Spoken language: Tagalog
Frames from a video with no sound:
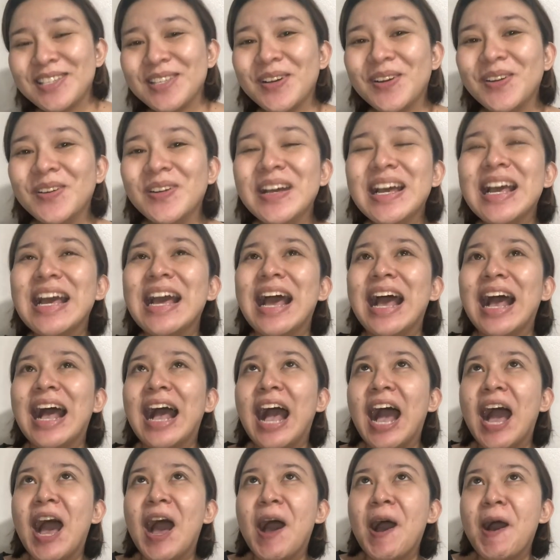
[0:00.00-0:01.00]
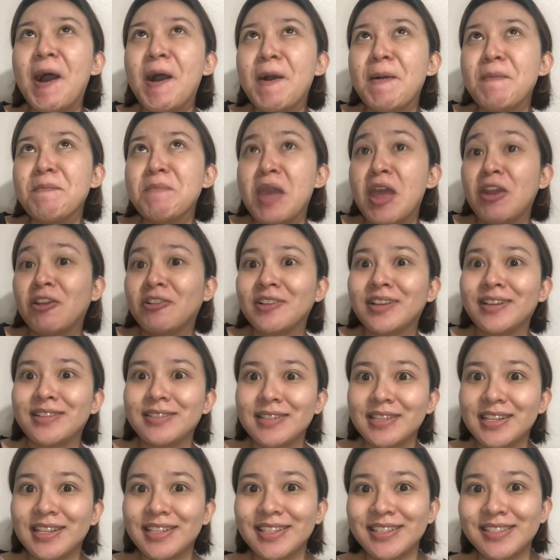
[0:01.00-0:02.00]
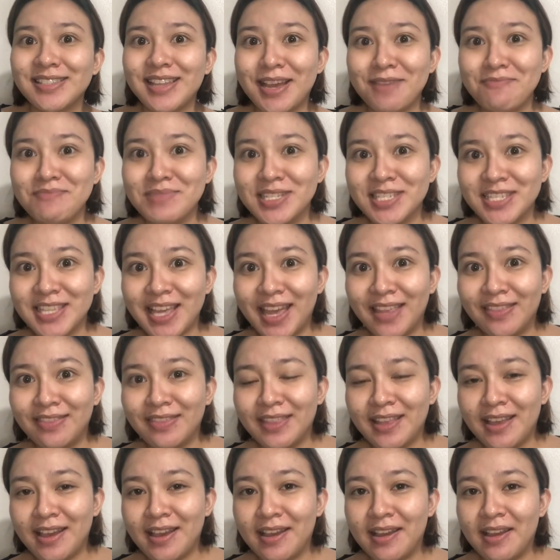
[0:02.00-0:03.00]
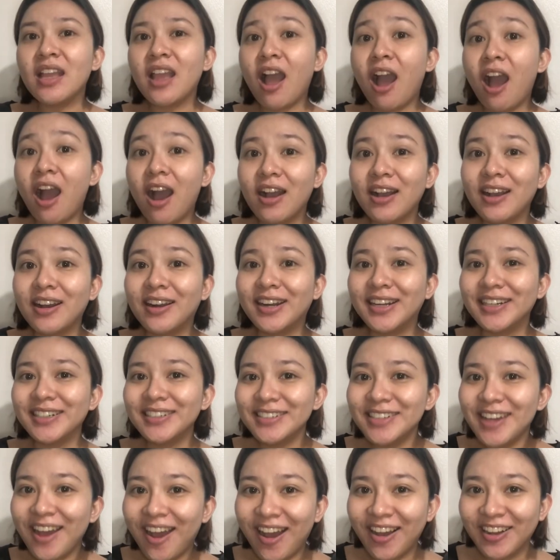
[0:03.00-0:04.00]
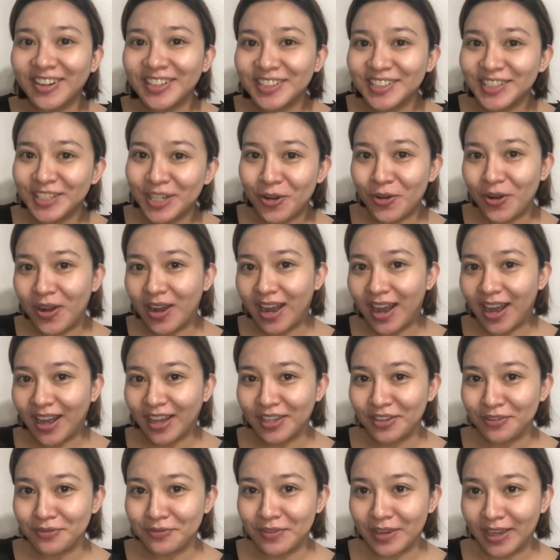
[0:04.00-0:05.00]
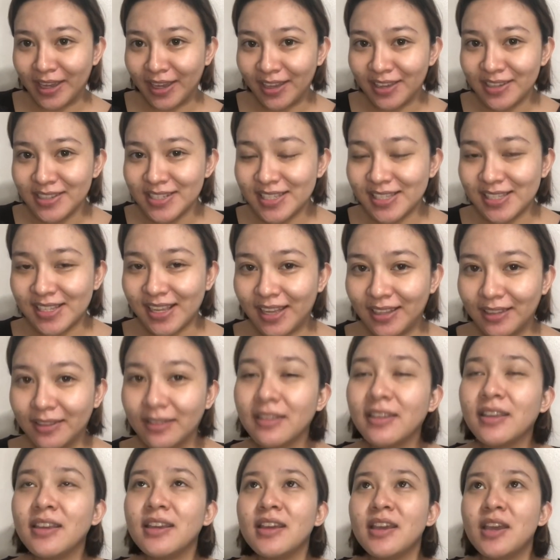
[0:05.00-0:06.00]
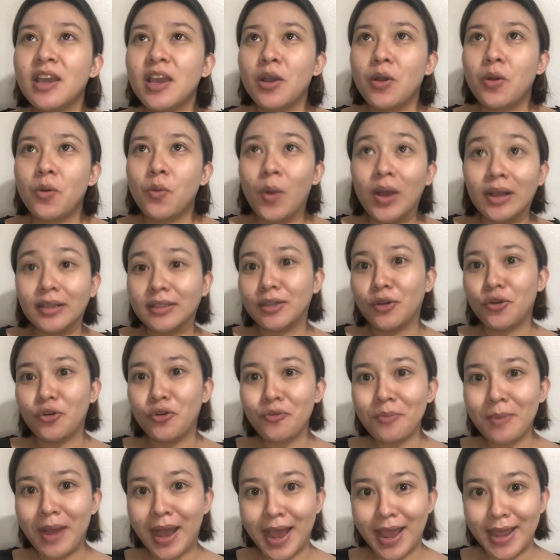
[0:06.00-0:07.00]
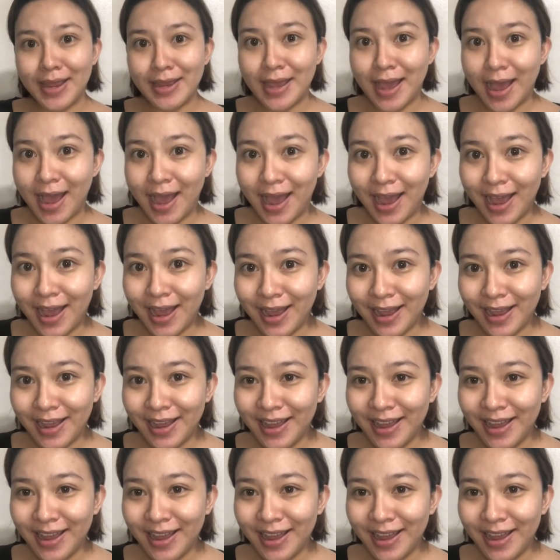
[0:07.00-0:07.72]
So, um, meron kasi nagsasabi dyan na haggard, haggard daw ang aking face at huwag daw gumaya.